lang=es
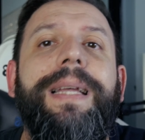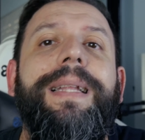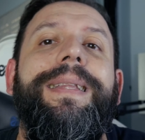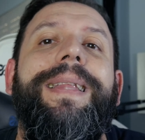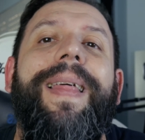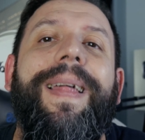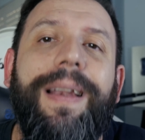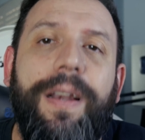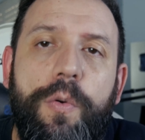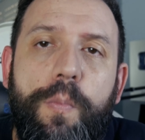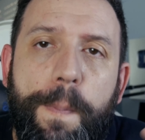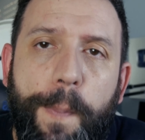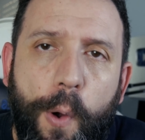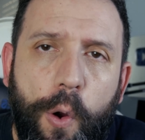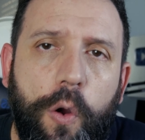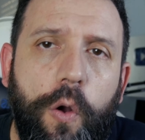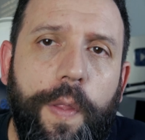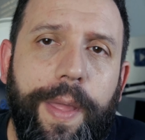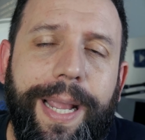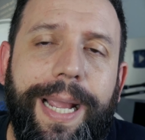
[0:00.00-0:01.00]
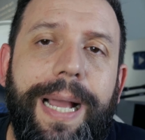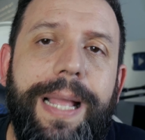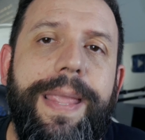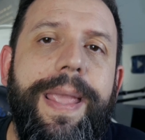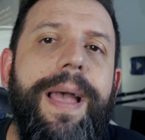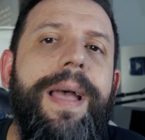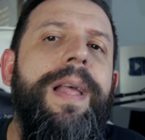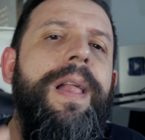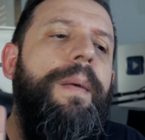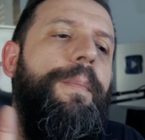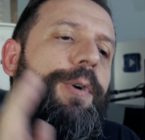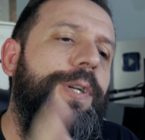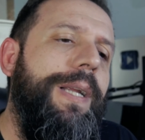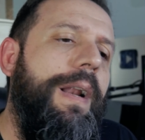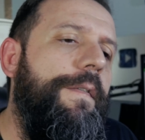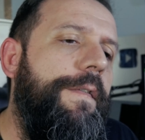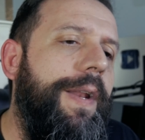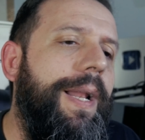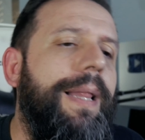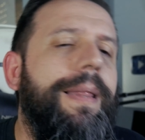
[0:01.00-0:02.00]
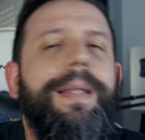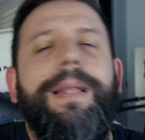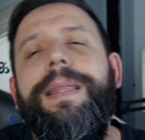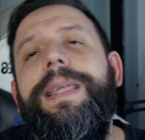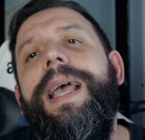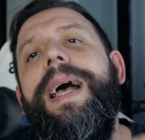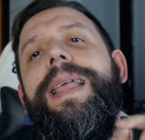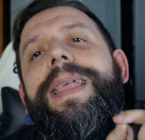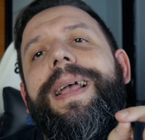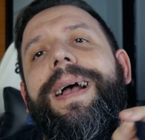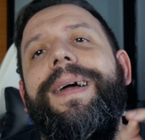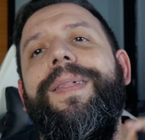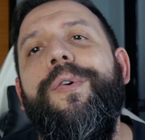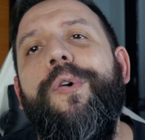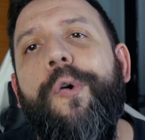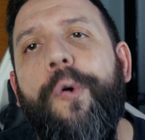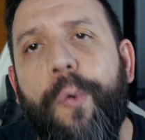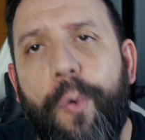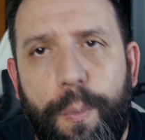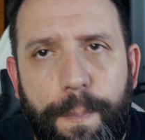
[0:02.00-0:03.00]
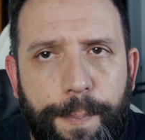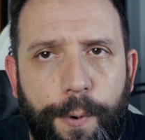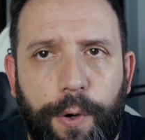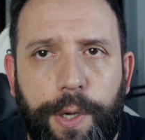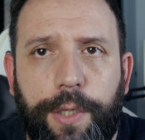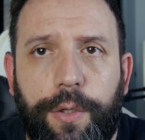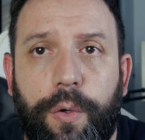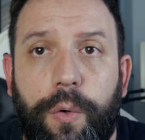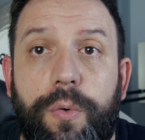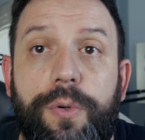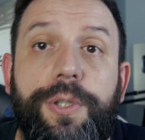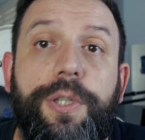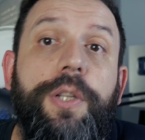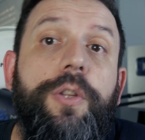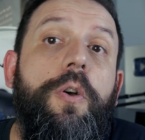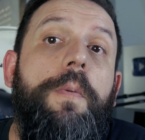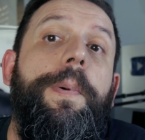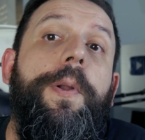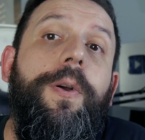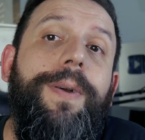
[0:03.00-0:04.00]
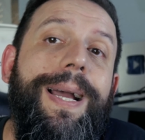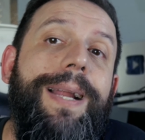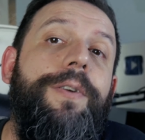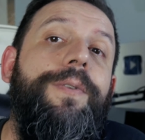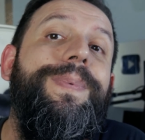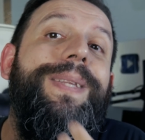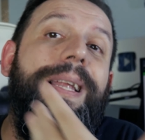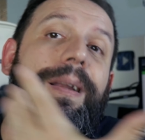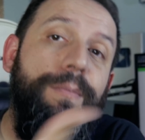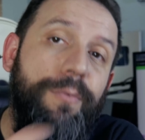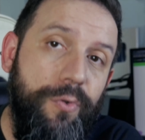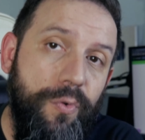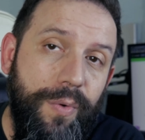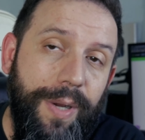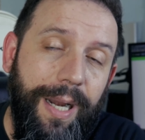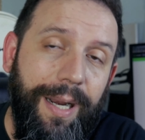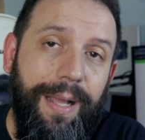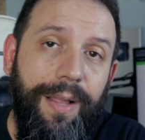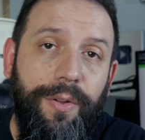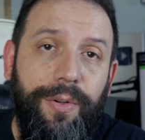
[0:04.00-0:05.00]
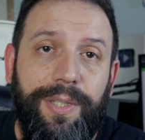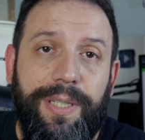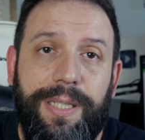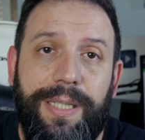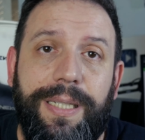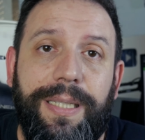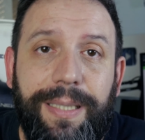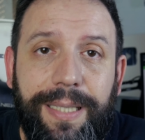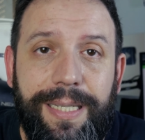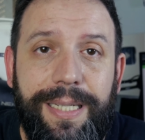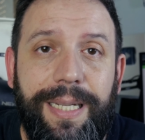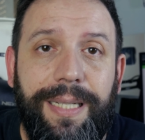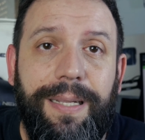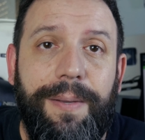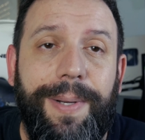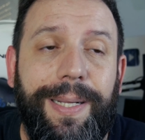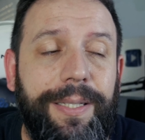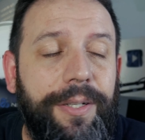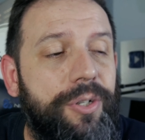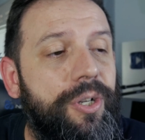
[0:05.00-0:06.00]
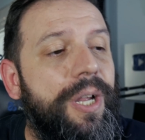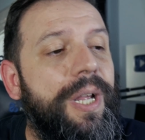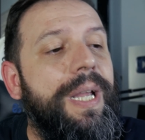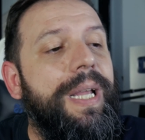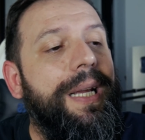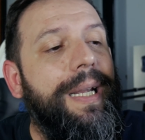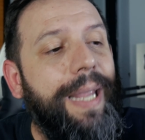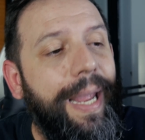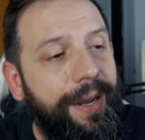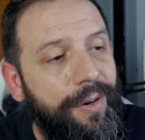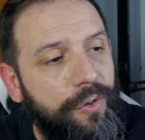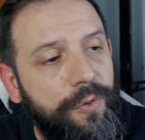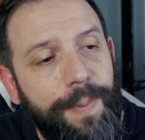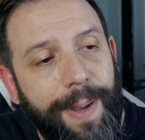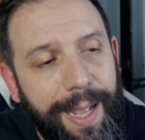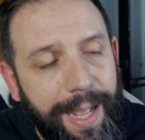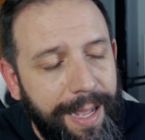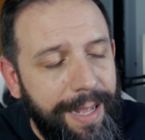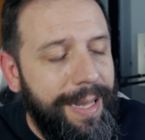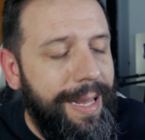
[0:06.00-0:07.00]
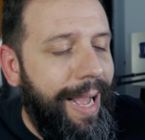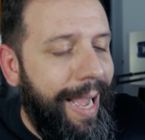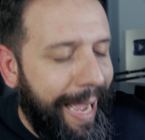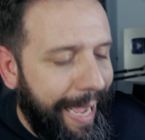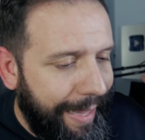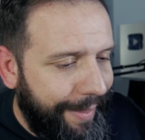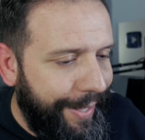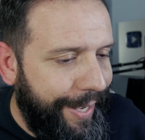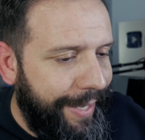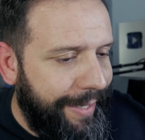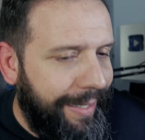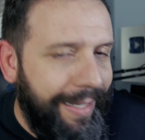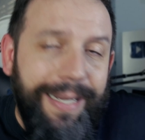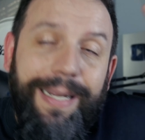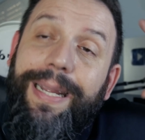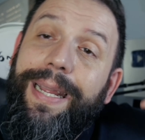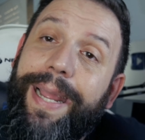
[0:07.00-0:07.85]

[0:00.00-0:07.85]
de darle un poco de caña, pues al final del día ha llegado un poquito justito, pero claro, tenemos un cargador de 67 vatios que nos va a dar